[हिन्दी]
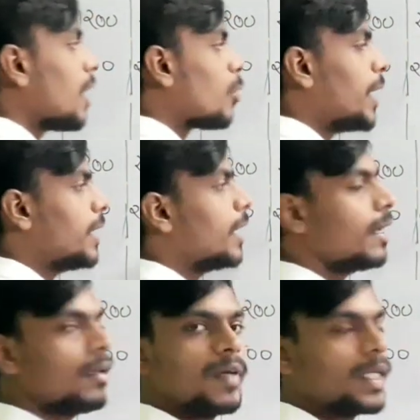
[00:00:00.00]

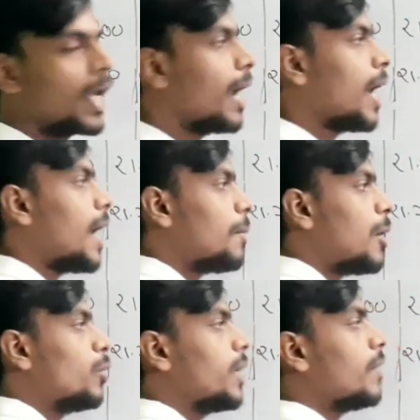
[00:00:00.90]
क्वांटिटी गिवन है
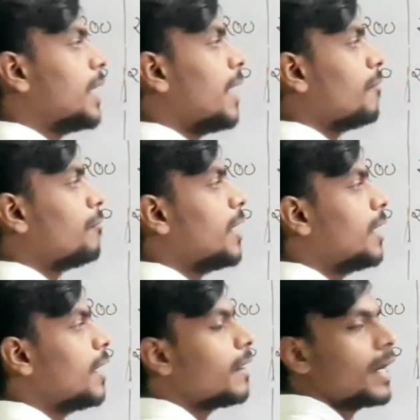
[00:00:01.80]
अमाउंट गिवन है
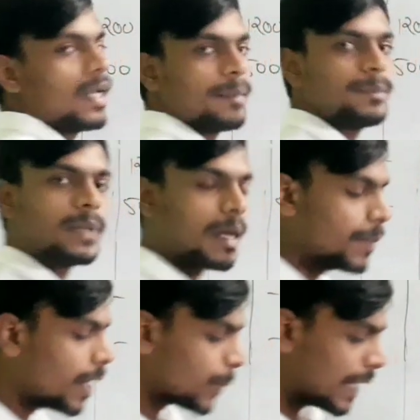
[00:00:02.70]
वेटेड रेट हम
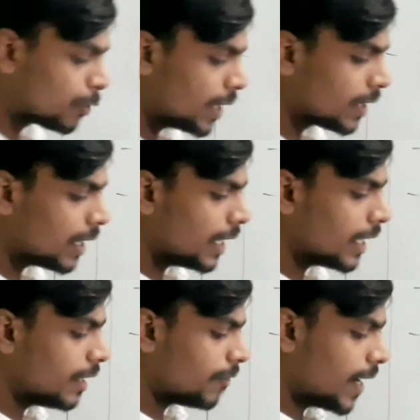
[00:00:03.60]
अपने आप कैलकुलेट कर
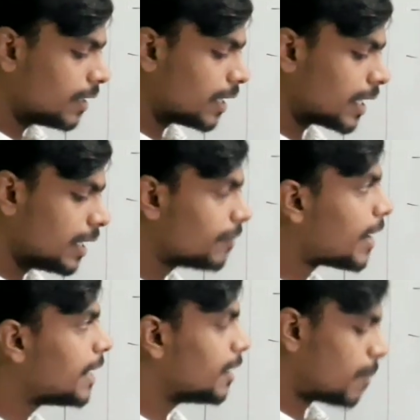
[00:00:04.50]
लेंगे डिवाइड करके
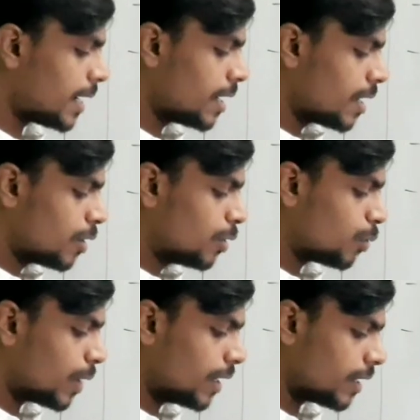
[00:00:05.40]
डिवाइडेड बाई 200